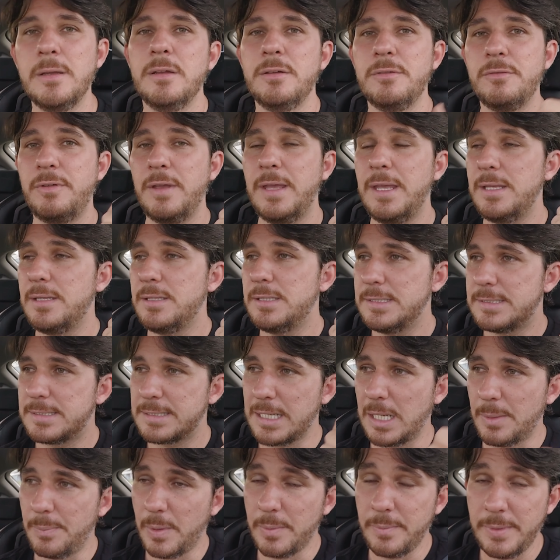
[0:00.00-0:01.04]
Vem
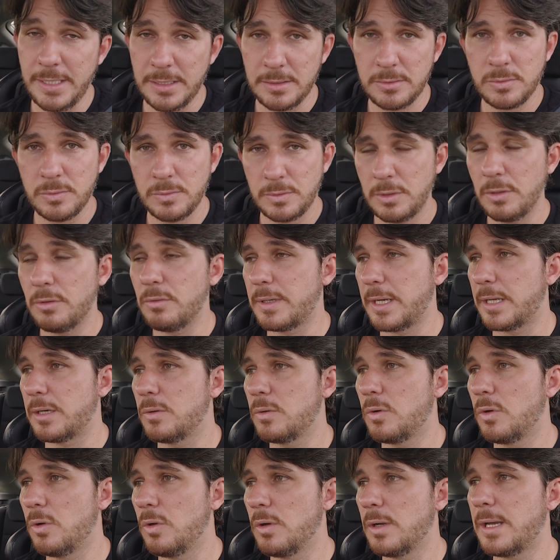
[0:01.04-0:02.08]
escapamento, que eu quero
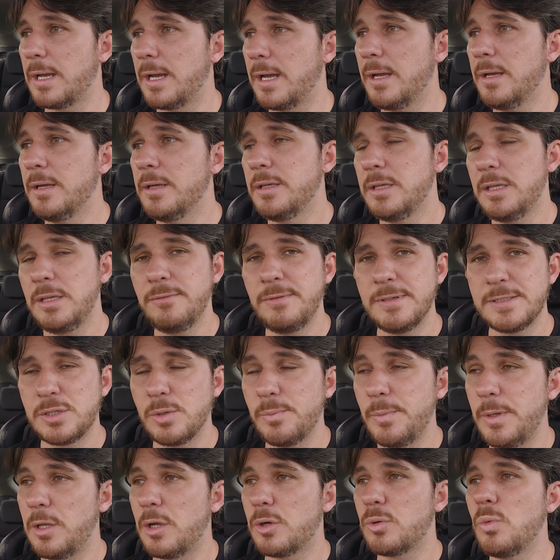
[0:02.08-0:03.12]
colocar, e ver se
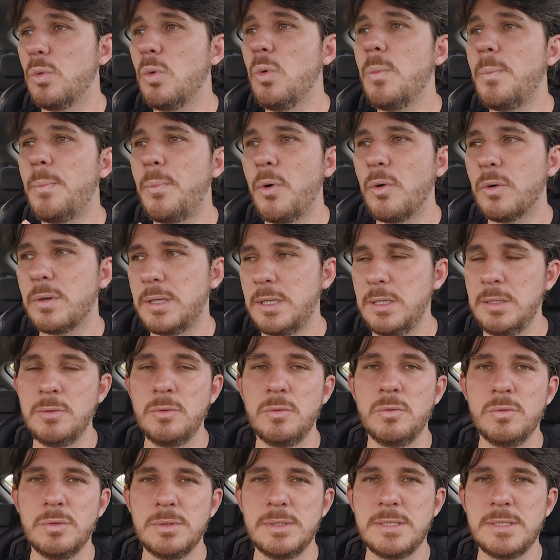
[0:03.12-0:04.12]
eu melhoro um pouquinho o